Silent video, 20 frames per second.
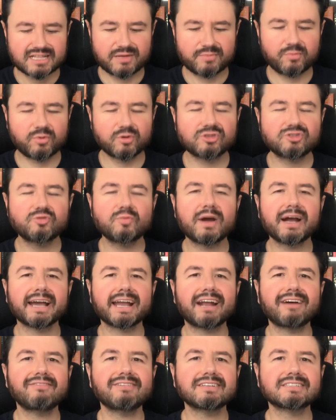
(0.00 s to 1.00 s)
depois de uma
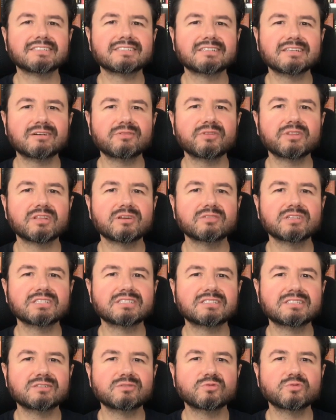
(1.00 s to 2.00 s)
gravação então
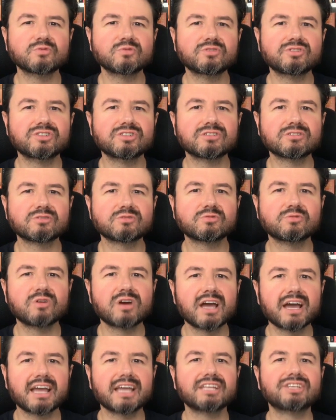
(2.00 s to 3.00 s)
desse segundo disco,
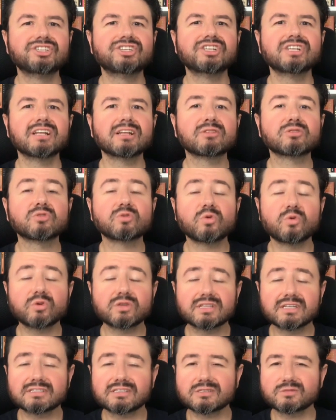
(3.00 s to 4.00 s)
retira
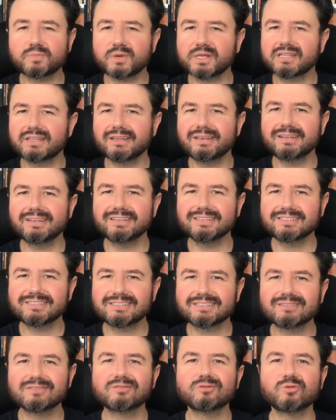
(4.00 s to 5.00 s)
todas as
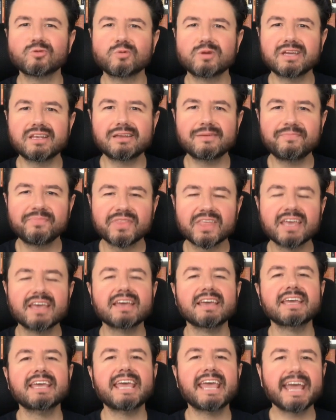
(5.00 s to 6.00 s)
baterias do William
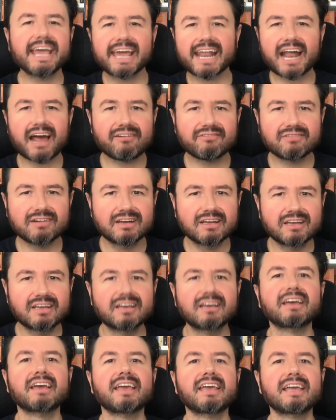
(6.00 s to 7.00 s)
e regrava.
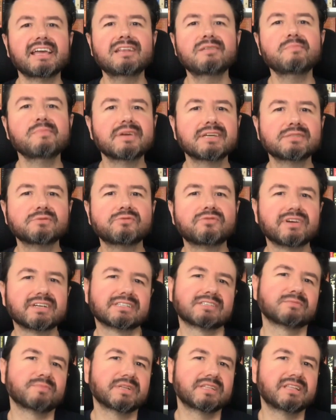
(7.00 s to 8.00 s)
Ele mesmo
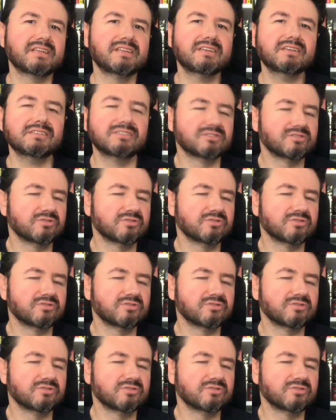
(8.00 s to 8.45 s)
faz as baterias,